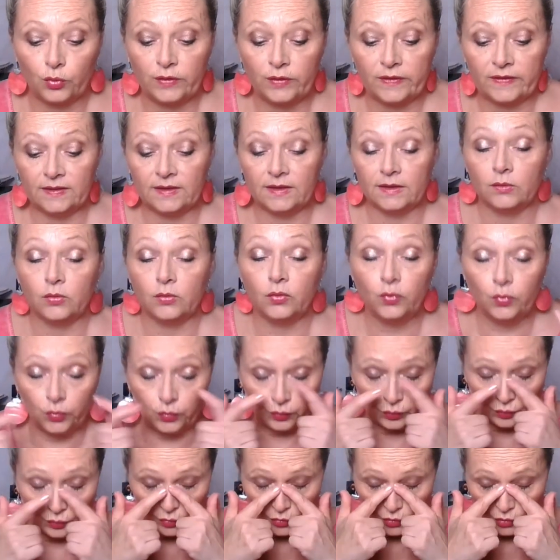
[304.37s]
aussi
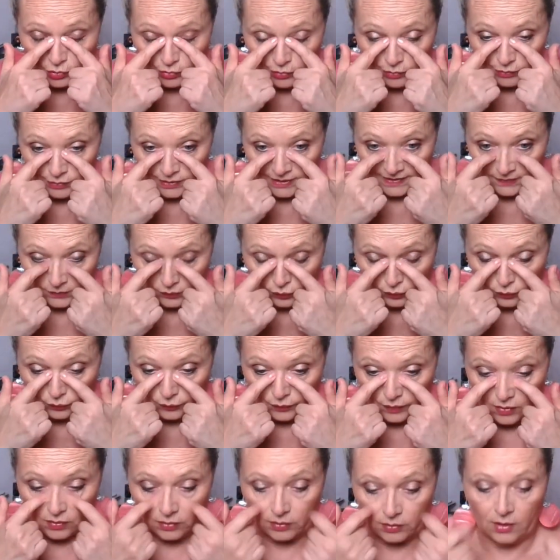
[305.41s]
tout. Je le dis
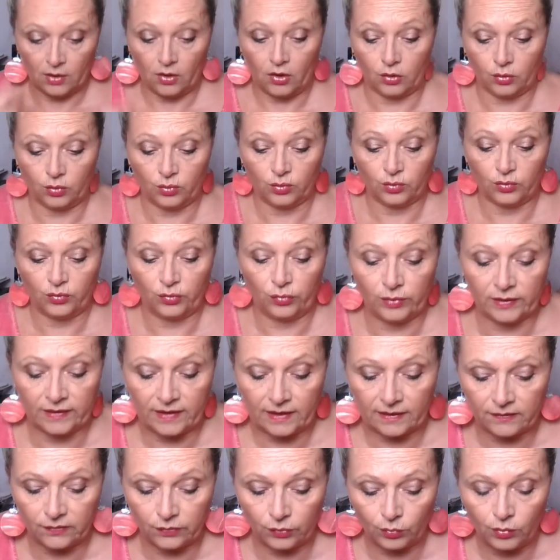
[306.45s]
souvent en
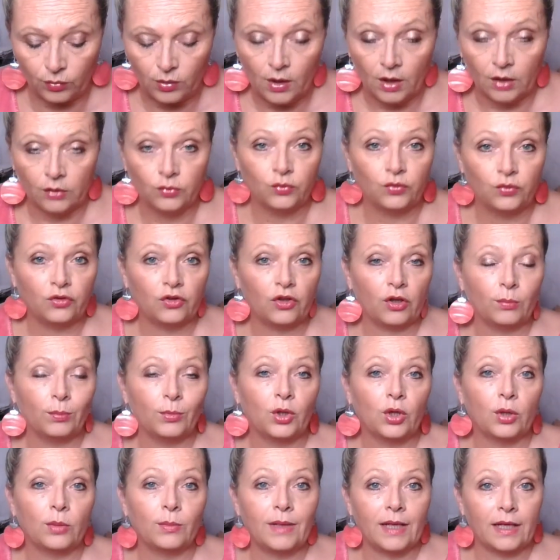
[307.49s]
consultation, nous
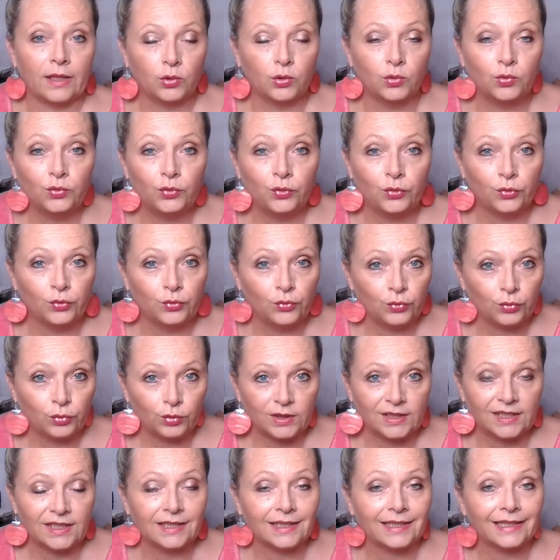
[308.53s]
sommes comme la goutte d'eau
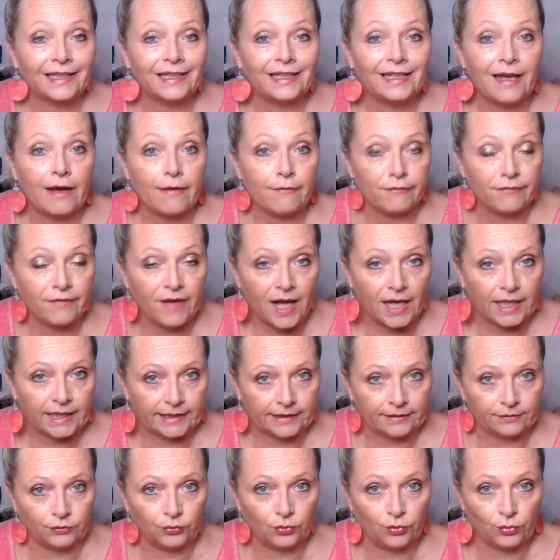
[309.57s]
qui crée la
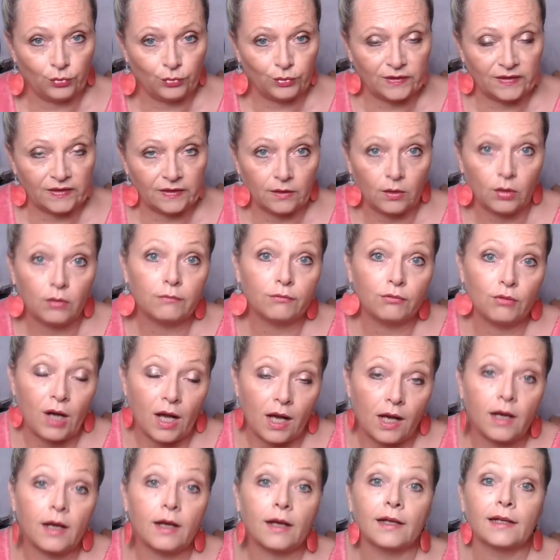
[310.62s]
vague de l'océan,
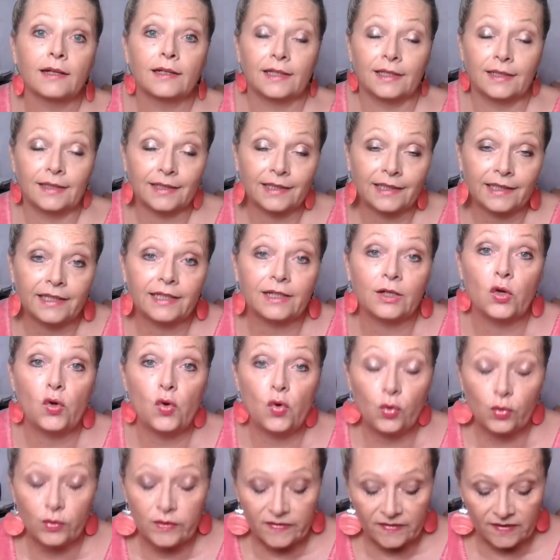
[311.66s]
voire qui crée
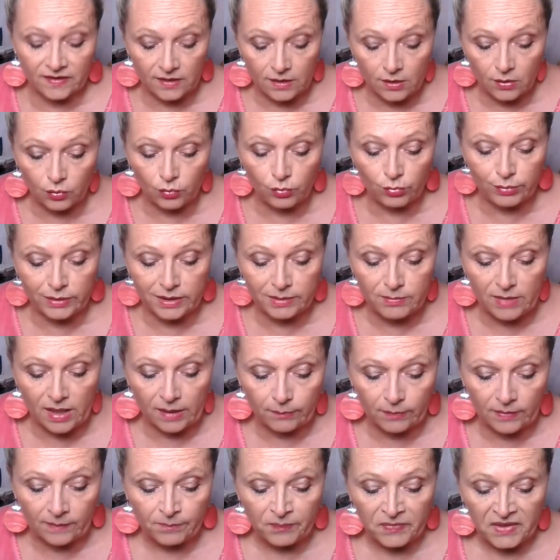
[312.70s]
l'océan
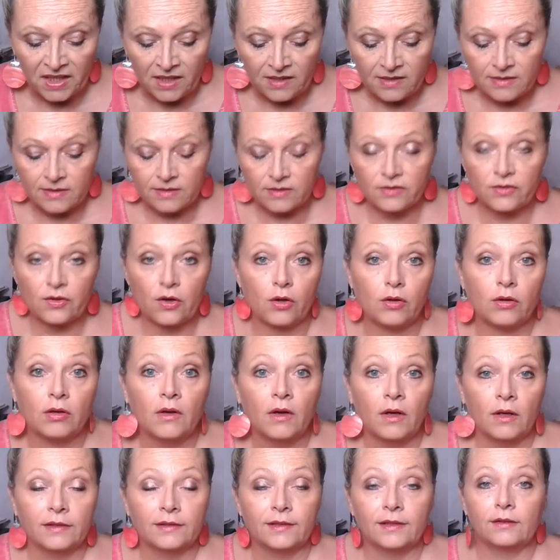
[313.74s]
lui-même. Sans
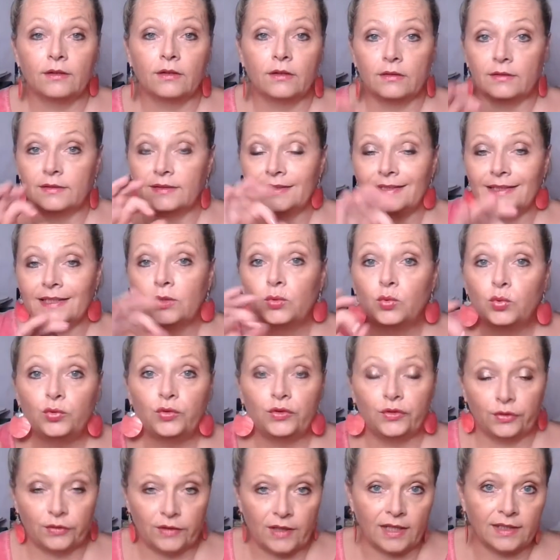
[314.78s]
euh, des
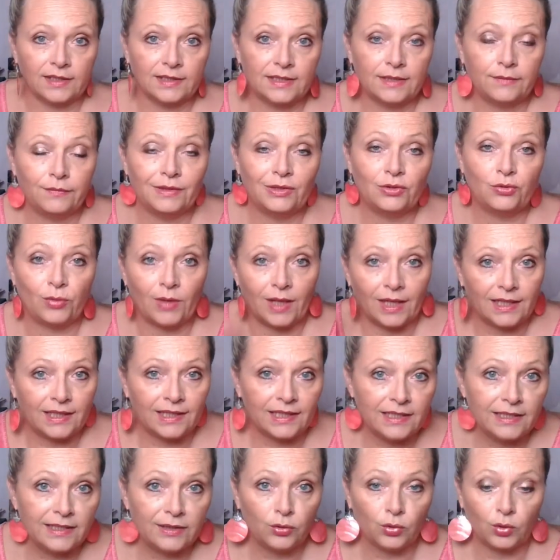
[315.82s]
gouttes individuelles,
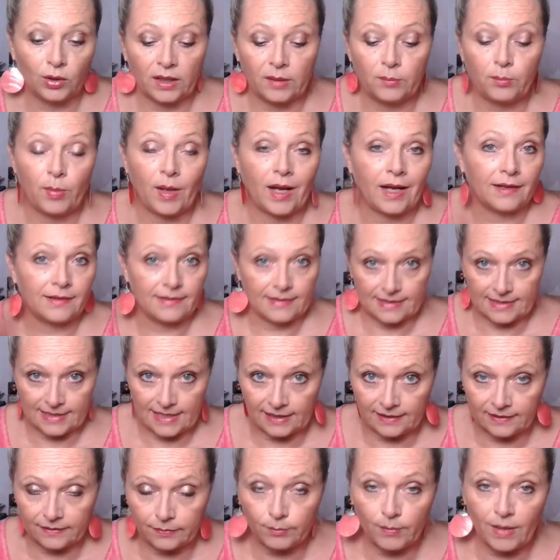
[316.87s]
il n'y aurait pas
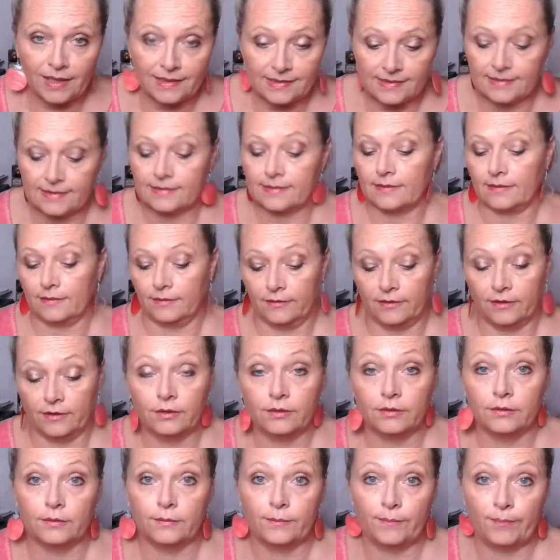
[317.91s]
cette masse
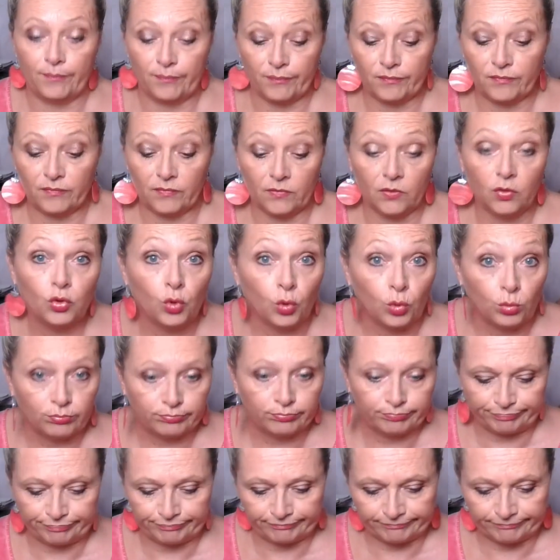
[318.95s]
euh, d'eau.